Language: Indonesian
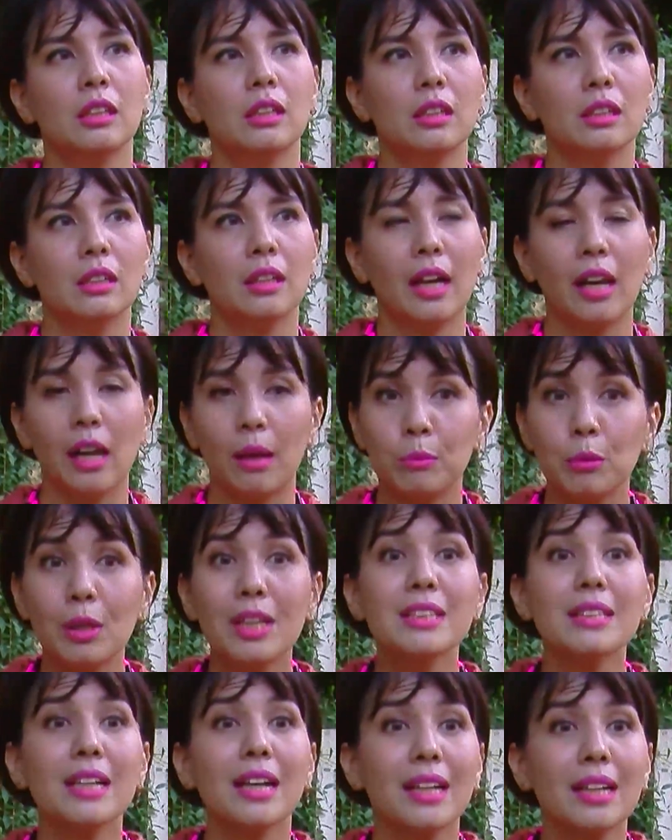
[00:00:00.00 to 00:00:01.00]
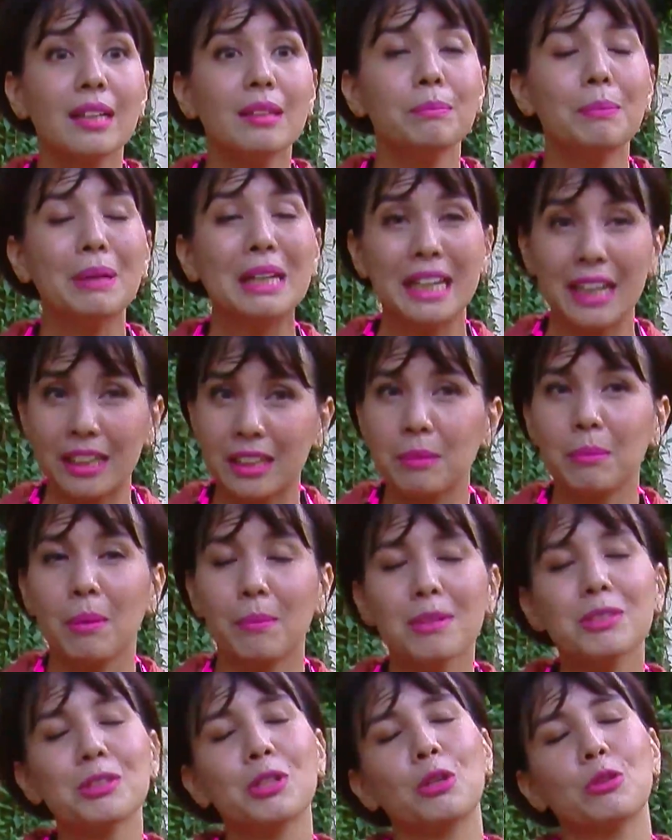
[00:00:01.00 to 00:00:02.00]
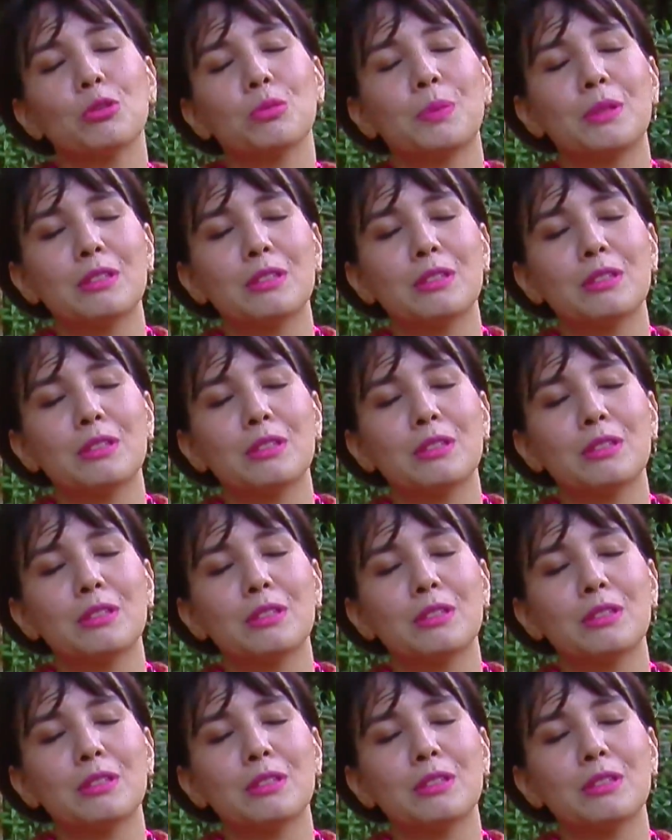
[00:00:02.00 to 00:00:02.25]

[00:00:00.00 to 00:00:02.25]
Uh, alhamdulillah sekarang penglihatan mama 100%.